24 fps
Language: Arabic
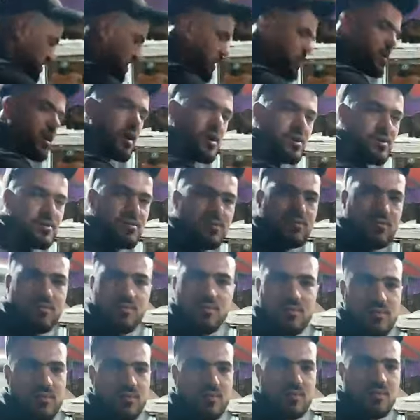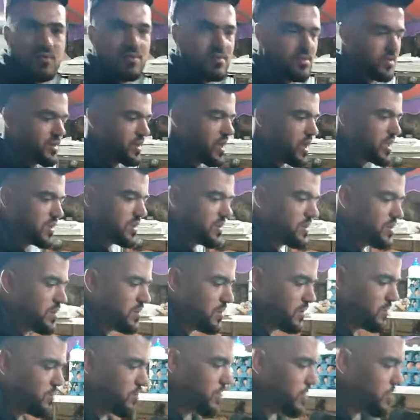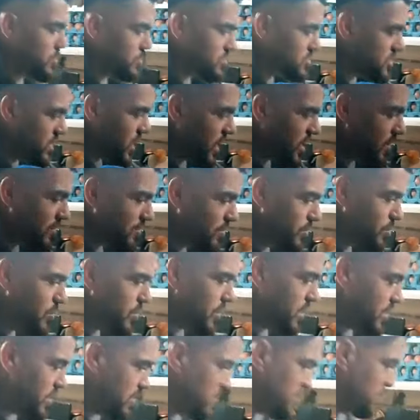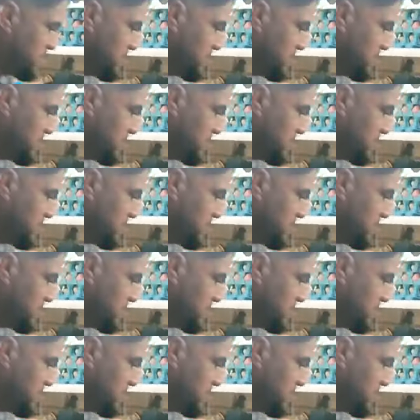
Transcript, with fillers: دغيا كان هنا يولي كلشي عارفك بها